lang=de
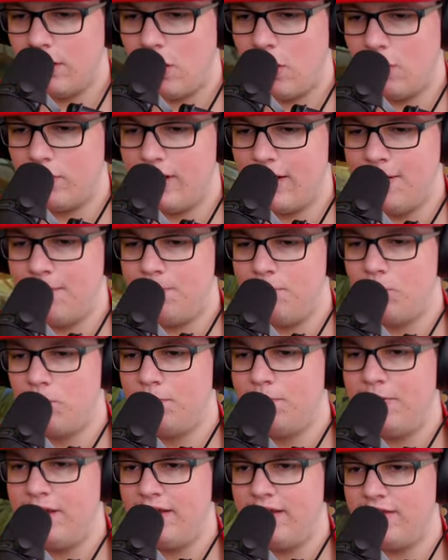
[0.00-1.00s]
Okay, die
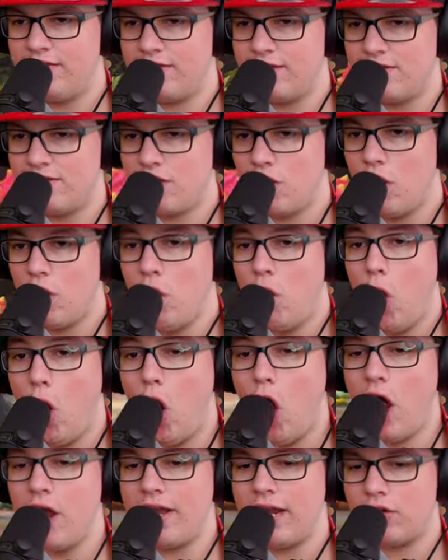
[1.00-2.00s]
Blumen biegen sich.
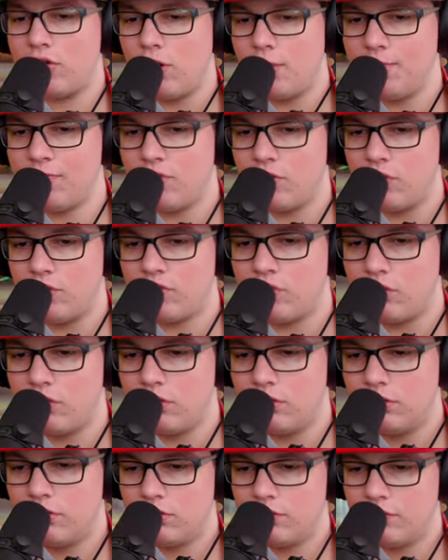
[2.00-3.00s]
Oh, da kommen so,
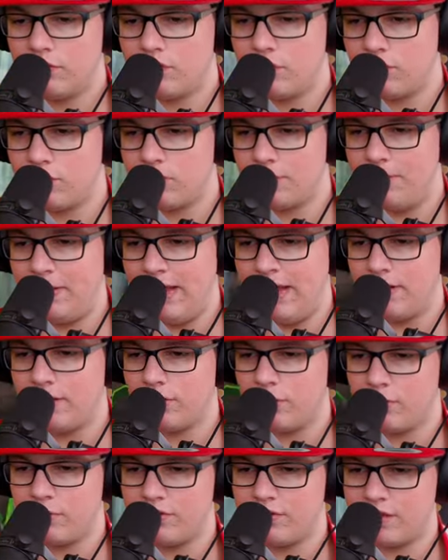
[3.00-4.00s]
so, so, so Beeren
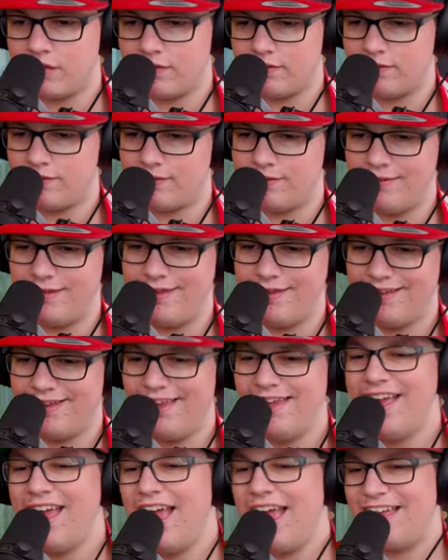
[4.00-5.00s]
runter.
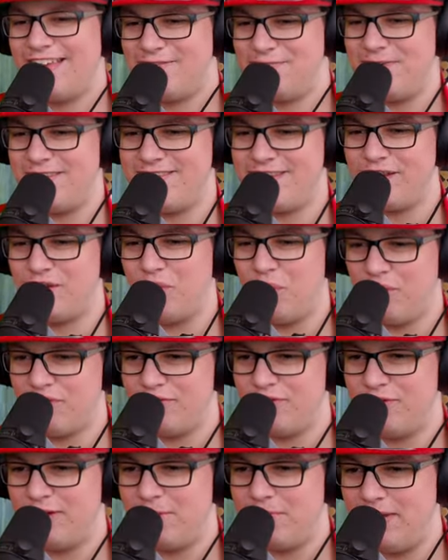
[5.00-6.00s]
Ist ein bisschen groß
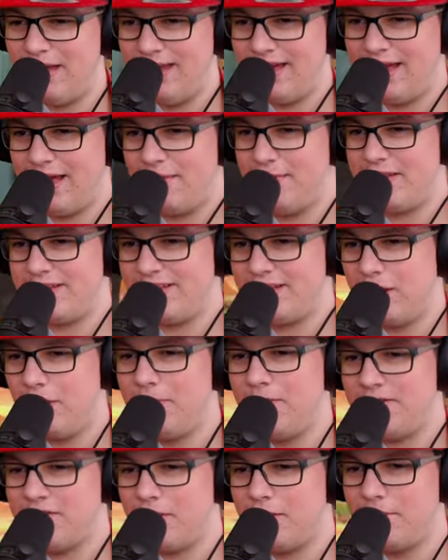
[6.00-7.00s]
für eine Beere, aber ich
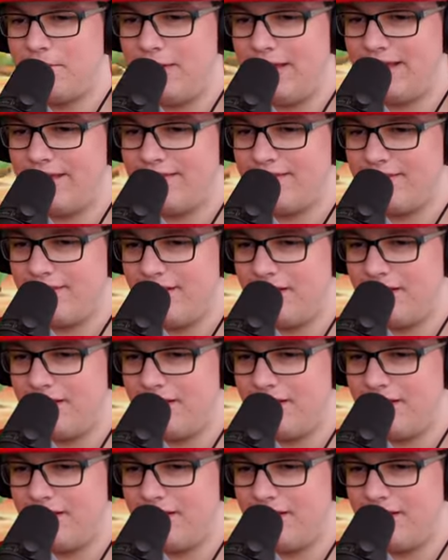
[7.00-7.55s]
glaube, es soll ein Beeren.